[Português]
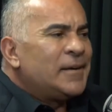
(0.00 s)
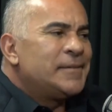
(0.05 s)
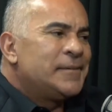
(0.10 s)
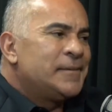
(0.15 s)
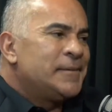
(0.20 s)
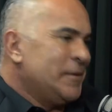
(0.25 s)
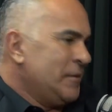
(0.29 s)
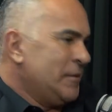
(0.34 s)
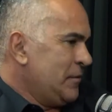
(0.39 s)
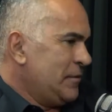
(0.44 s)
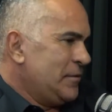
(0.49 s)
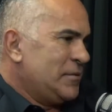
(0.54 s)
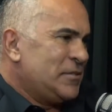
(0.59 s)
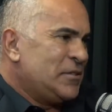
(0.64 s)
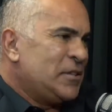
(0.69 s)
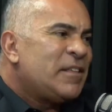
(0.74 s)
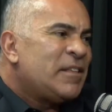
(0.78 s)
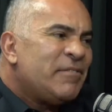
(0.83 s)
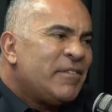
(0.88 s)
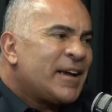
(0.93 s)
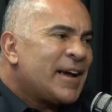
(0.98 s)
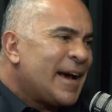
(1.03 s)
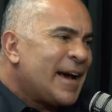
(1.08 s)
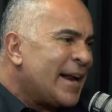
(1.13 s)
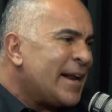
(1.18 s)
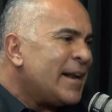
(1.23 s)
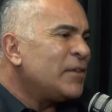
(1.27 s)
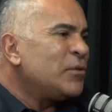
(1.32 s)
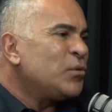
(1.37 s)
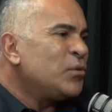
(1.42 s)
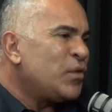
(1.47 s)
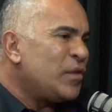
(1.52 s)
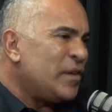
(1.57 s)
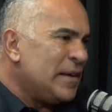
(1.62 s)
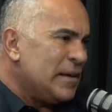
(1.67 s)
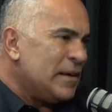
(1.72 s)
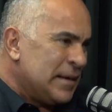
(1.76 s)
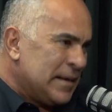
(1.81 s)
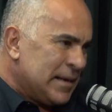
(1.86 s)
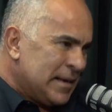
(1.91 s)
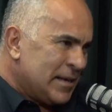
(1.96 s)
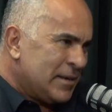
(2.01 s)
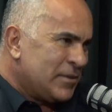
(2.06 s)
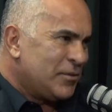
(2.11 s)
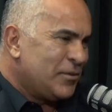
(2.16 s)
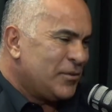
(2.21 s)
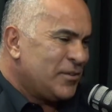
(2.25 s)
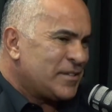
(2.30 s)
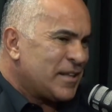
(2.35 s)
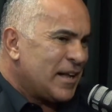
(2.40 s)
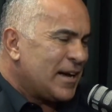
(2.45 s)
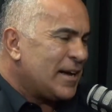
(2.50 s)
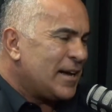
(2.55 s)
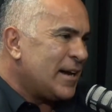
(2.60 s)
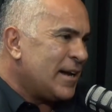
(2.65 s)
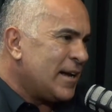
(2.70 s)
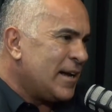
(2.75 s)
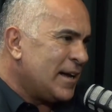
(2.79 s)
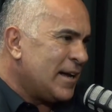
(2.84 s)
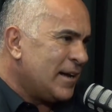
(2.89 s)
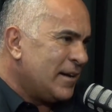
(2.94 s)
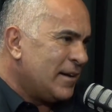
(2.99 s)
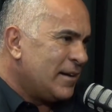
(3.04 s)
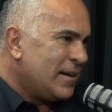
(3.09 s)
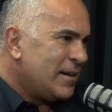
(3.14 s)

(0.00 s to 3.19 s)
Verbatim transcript: Meu, teve cara anunciando no Instagram